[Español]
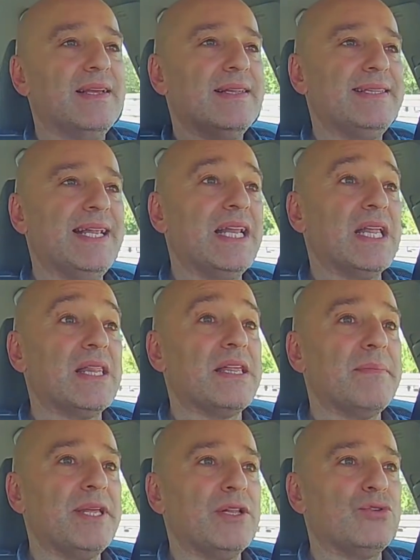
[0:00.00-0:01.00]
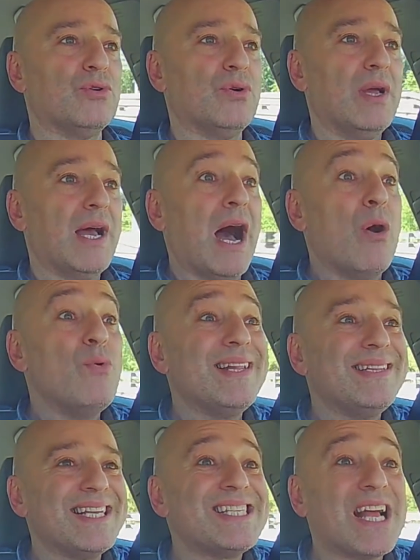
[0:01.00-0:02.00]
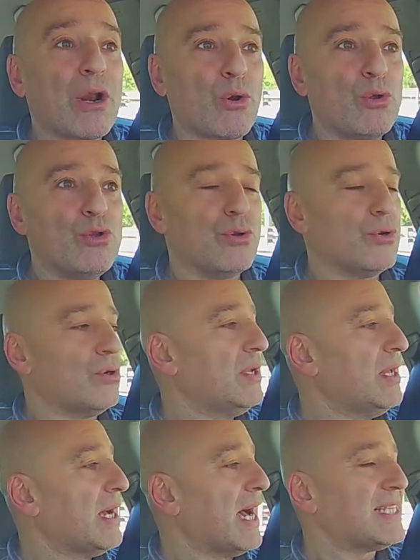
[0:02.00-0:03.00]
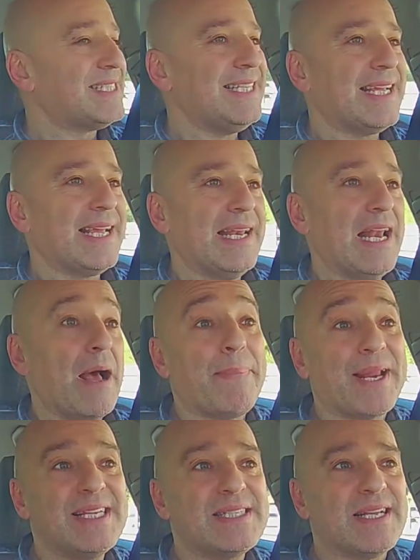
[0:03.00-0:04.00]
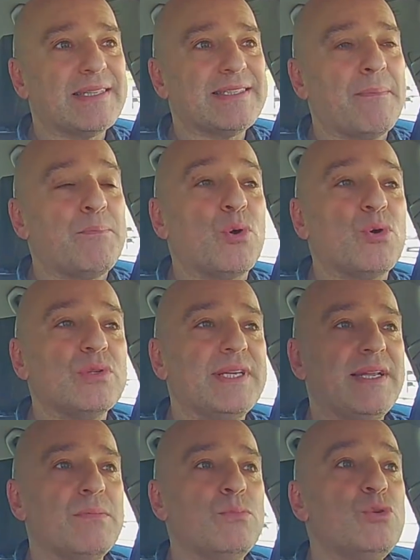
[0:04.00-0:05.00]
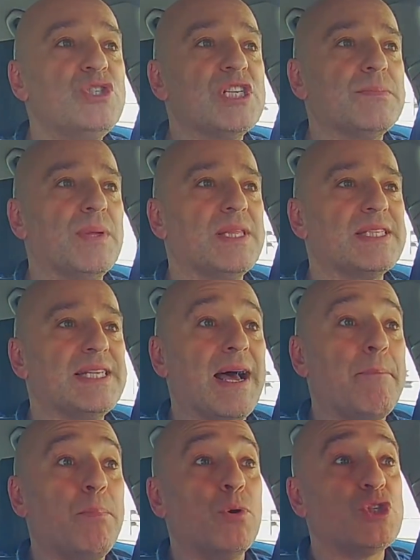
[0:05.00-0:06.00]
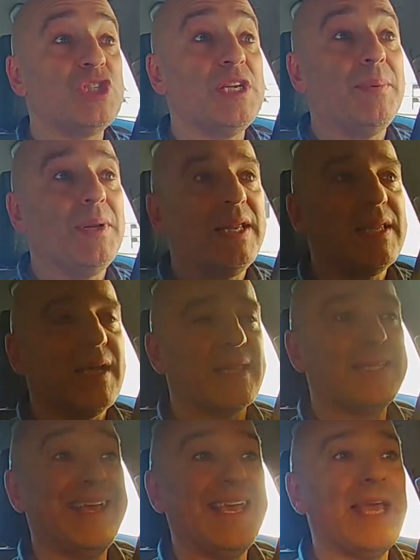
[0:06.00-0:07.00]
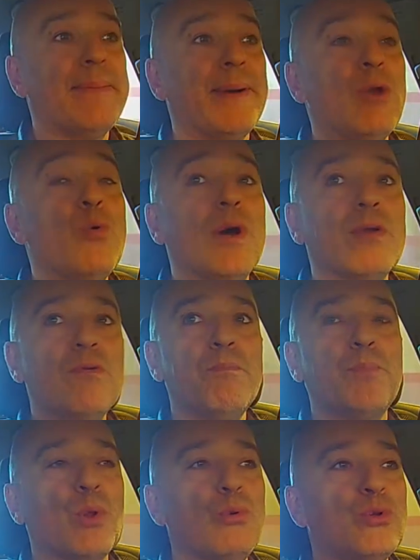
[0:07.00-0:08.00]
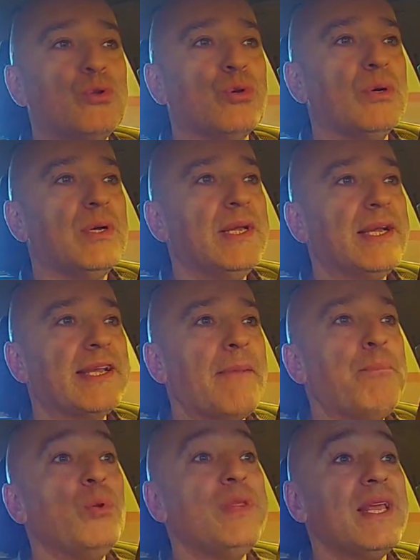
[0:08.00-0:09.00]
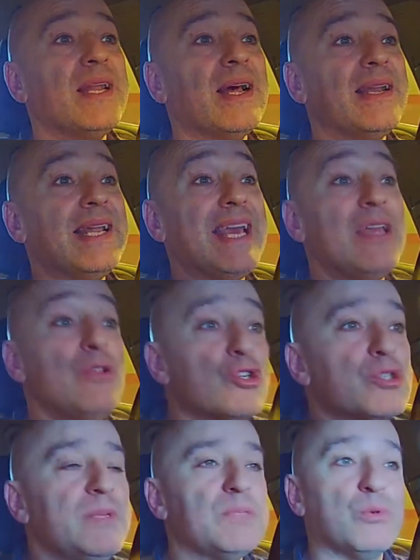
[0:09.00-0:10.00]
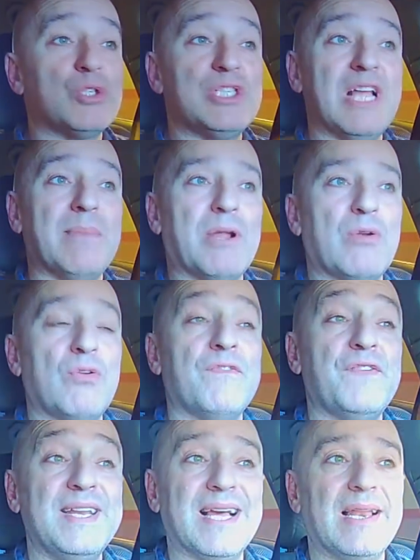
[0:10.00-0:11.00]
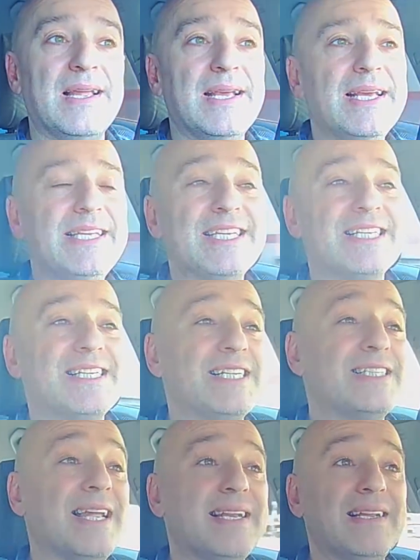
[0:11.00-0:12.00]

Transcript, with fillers: del lanzamiento, aún en desarrollo, ¿no? Así que la prensa tampoco tiene muchas veces la posibilidad de evaluar un producto que pudieran ellos mismos llamarlo final. Y es que están